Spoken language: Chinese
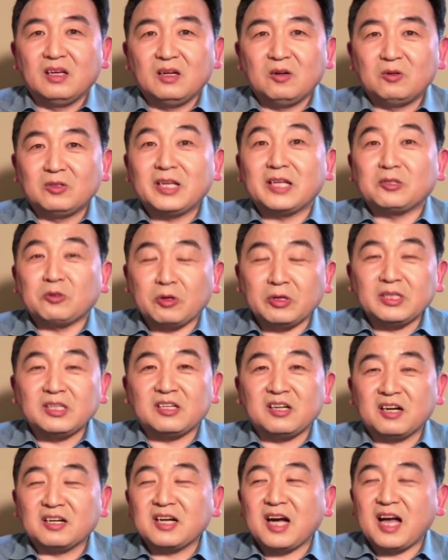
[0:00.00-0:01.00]
我在推特
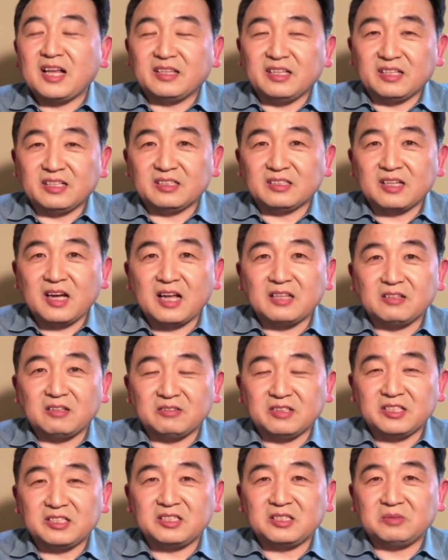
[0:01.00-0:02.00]
上看那个看到
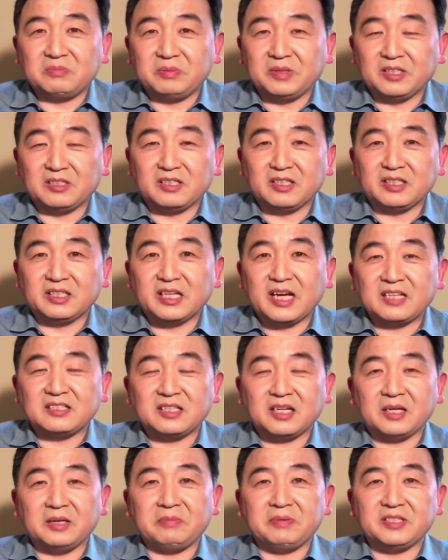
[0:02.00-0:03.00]
那视频了，应该
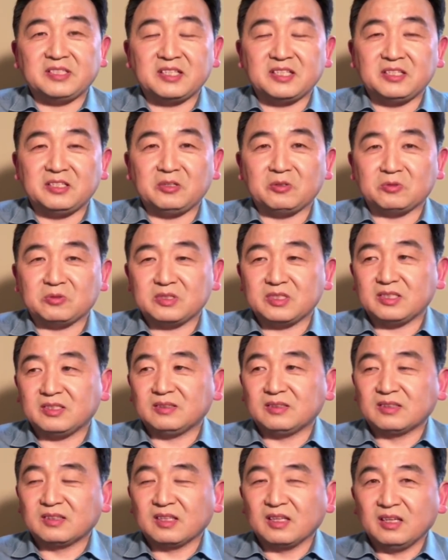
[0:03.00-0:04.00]
是 ABC News，
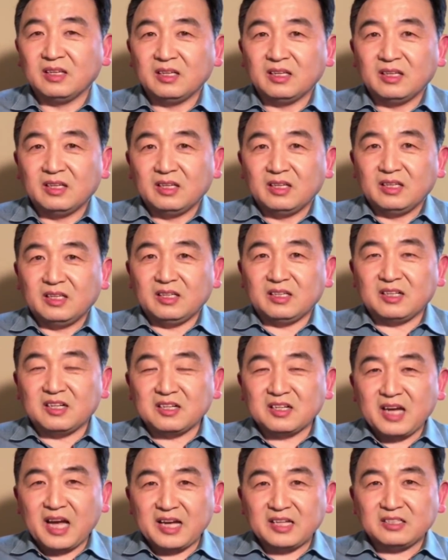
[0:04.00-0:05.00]
一个
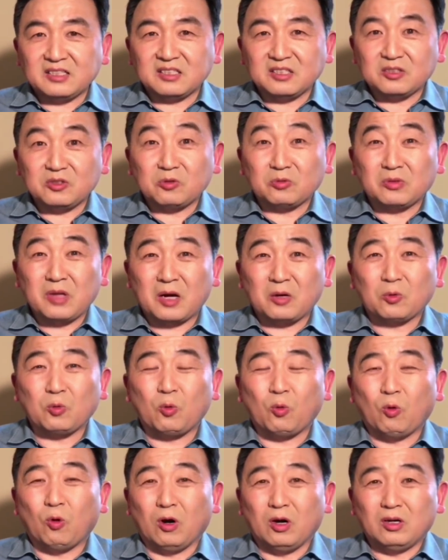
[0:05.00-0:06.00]
人开车从那儿
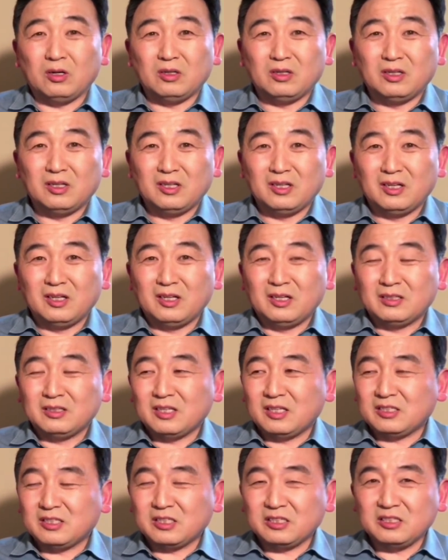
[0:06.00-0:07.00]
过，
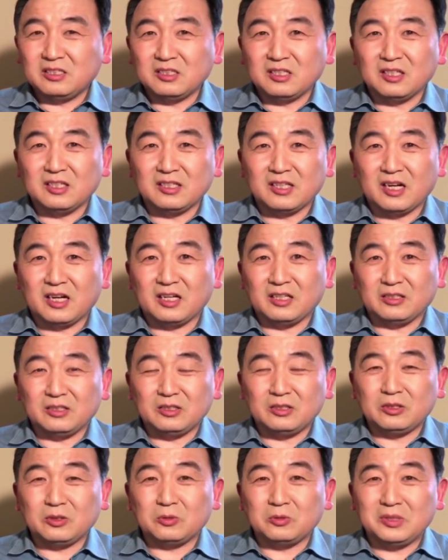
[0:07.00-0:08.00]
他车呢
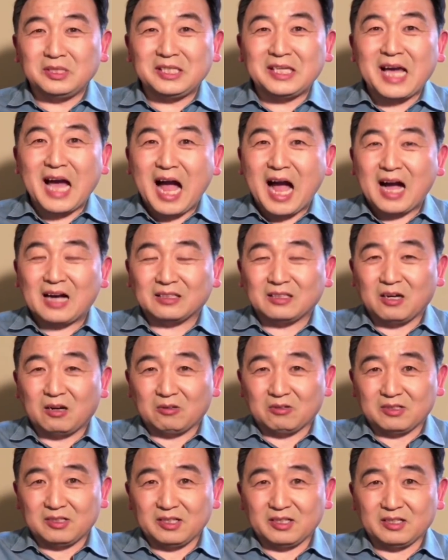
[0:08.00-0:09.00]
就压
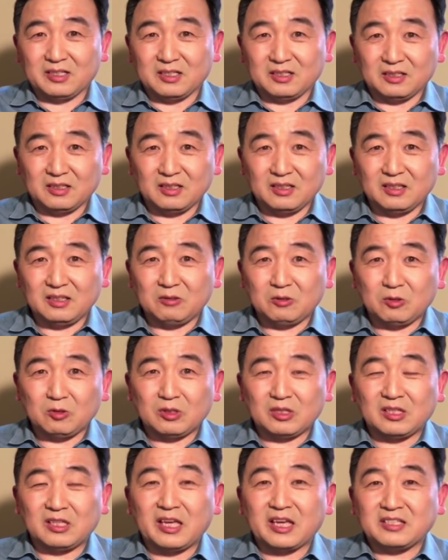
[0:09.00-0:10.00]
到了这个
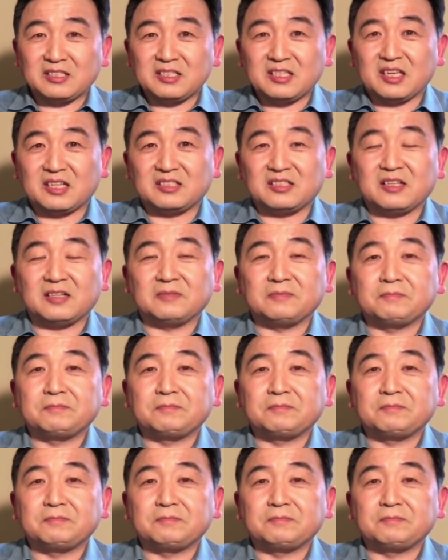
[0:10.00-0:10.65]
电线上，